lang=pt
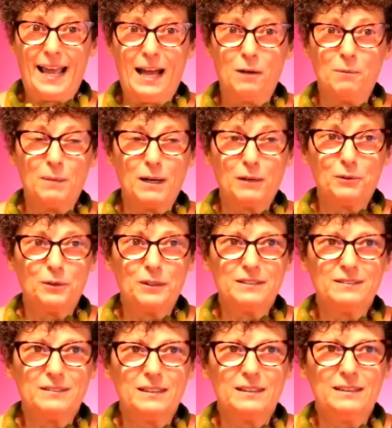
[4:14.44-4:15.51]
é uma
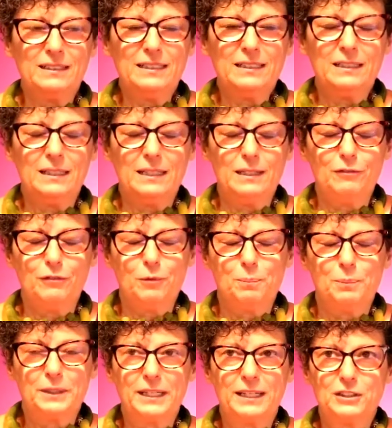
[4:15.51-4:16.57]
coisa incrível,
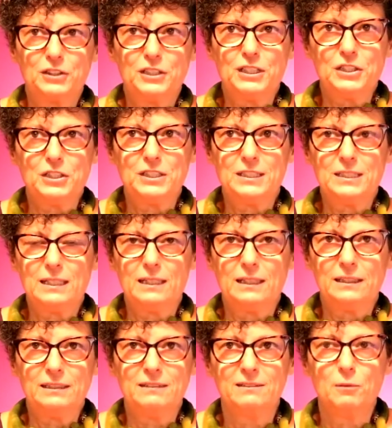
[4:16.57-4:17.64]
porque a gente
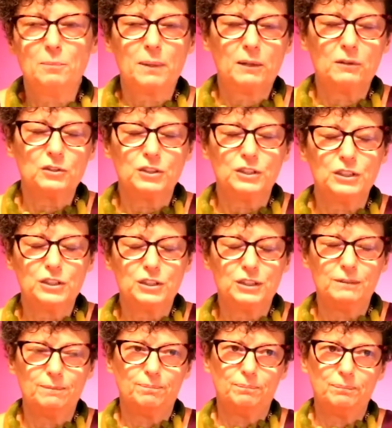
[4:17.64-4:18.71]
em São Paulo a
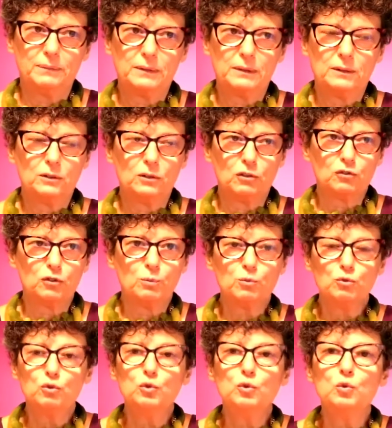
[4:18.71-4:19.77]
gente nós
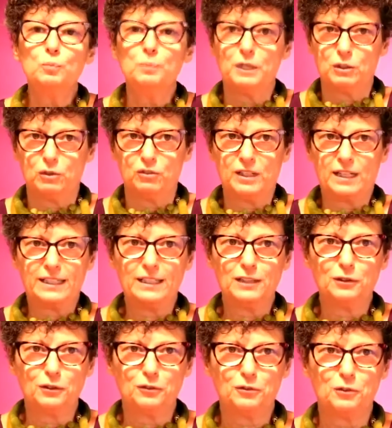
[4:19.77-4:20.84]
somos números,
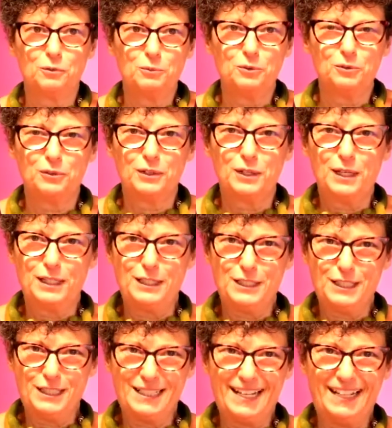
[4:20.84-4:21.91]
aqui nós somos
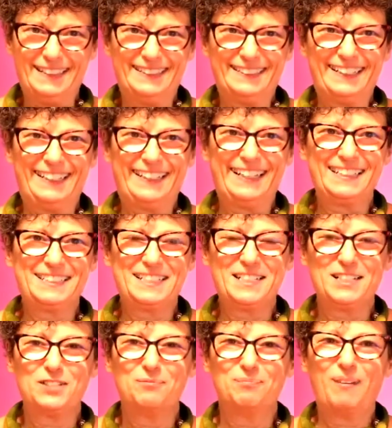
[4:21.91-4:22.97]
gente, aqui a
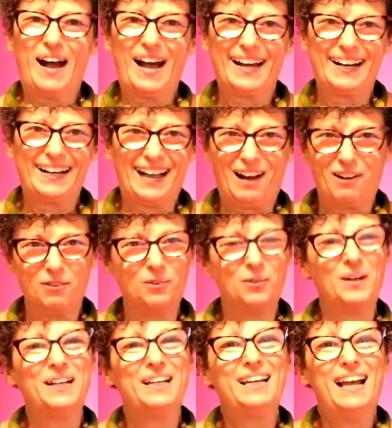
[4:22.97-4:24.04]
gente para na
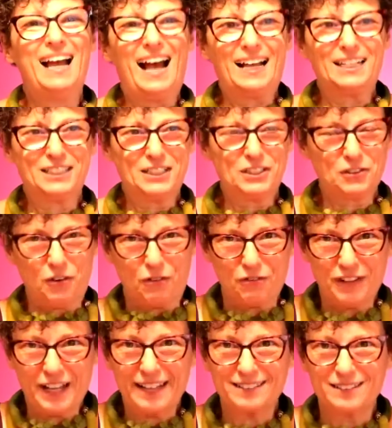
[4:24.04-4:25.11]
rua, a gente
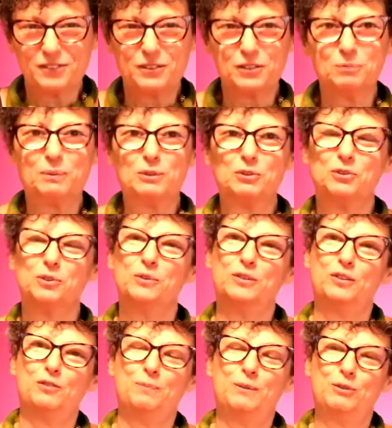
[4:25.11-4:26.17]
conversa com as
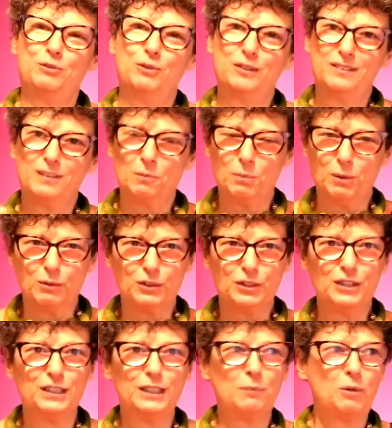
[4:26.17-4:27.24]
pessoas, as pessoas dão bom
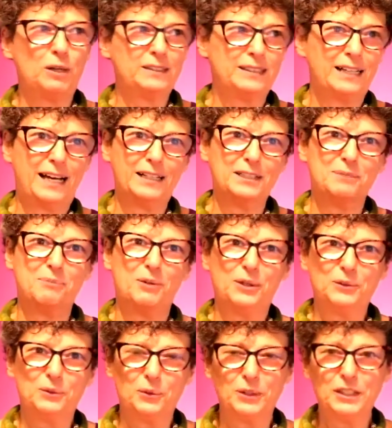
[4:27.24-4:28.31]
dia, boa tarde, boa
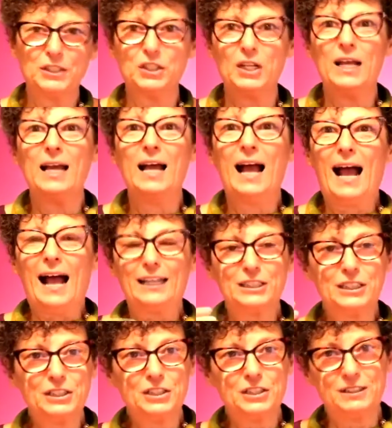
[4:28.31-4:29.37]
noite, a
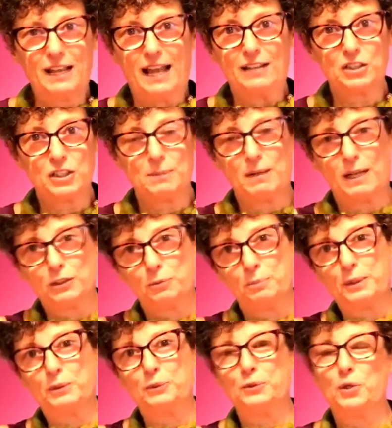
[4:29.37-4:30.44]
gente é chamado
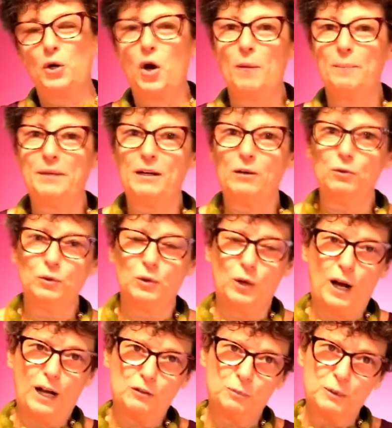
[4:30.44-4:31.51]
pelo nome, o,
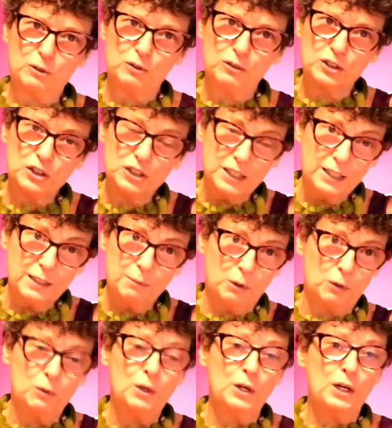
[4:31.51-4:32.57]
as pessoas
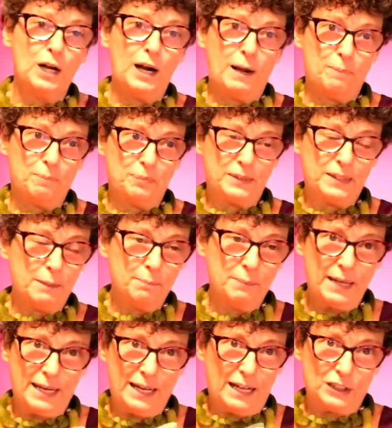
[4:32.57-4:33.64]
chamam
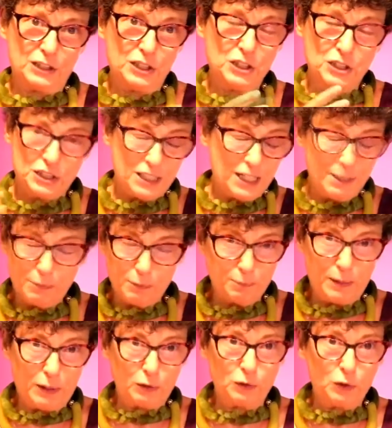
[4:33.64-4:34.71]
também, a gente chama
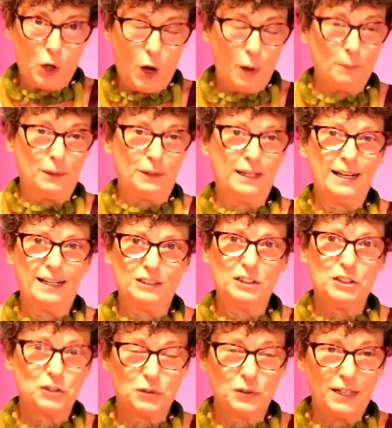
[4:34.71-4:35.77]
pelo nome, né? A
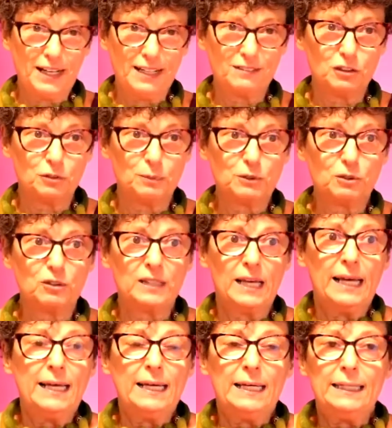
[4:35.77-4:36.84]
gente conhece as pessoas.
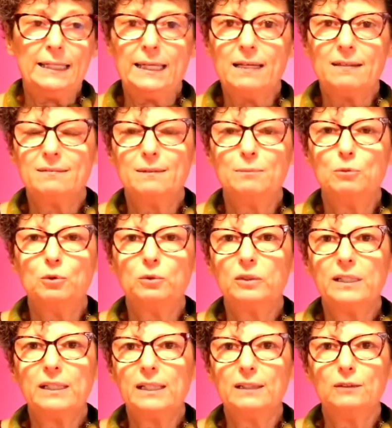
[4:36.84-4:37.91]
E esse
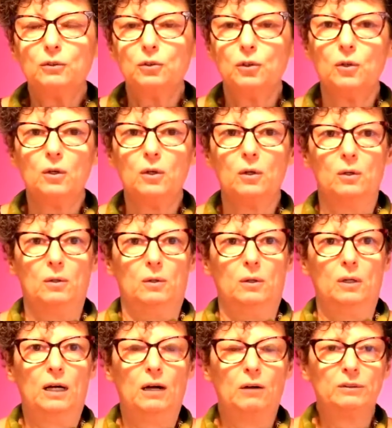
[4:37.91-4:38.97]
mundo encantou
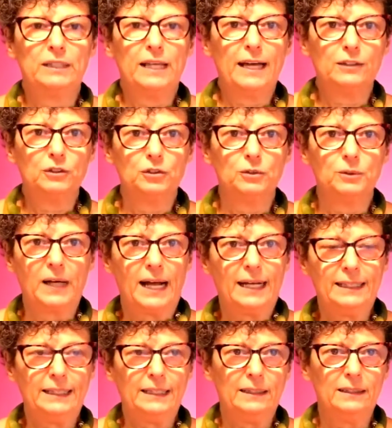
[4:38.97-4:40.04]
a Odete e o
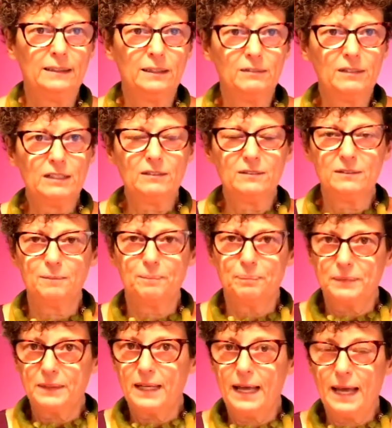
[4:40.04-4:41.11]
Kalim. Então eles
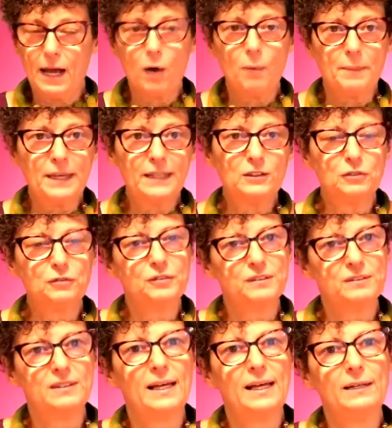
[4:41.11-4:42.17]
realmente
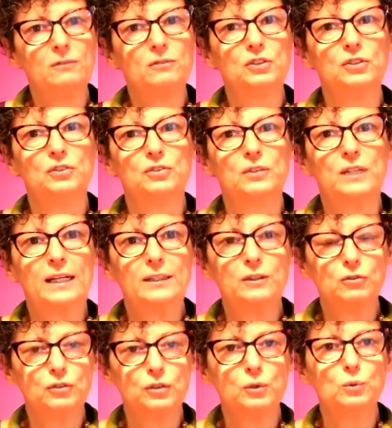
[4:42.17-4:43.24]
fizeram disso
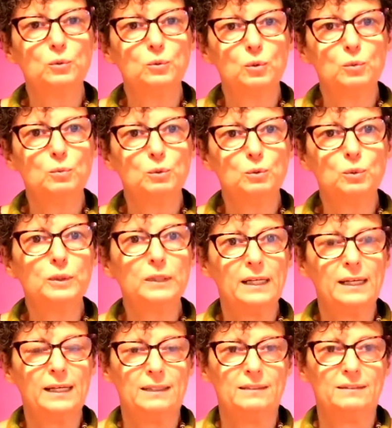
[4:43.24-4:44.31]
daqui o segundo mundo
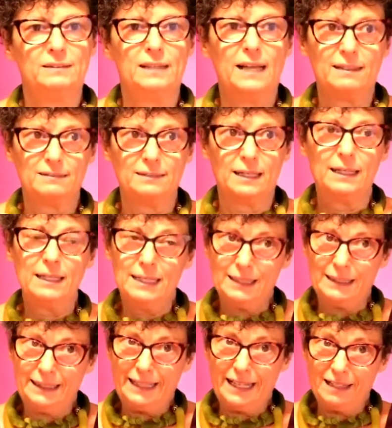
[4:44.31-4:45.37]
deles, dessa
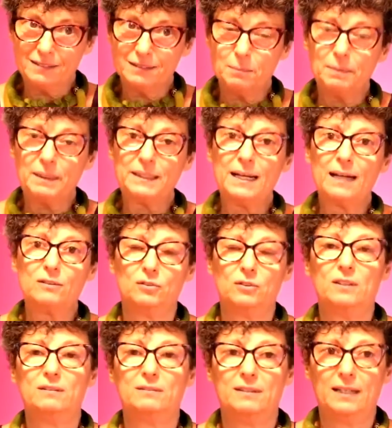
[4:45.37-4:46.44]
desse
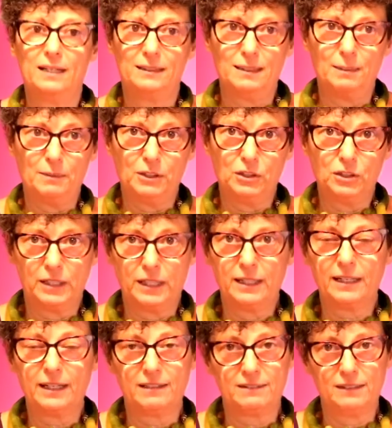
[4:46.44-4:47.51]
pedaço da Serra da
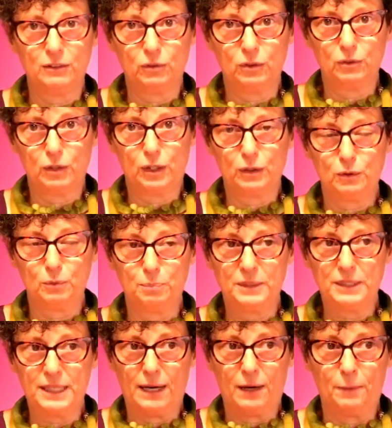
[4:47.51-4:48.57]
Mantiqueira que é Santo Antônio do
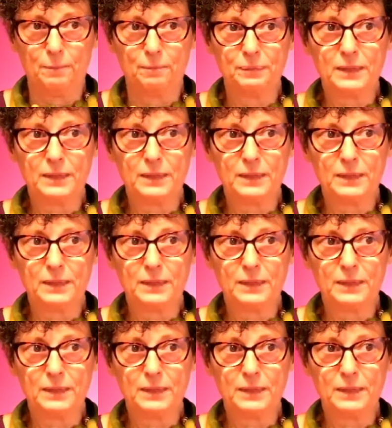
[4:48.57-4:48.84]
Pinhal.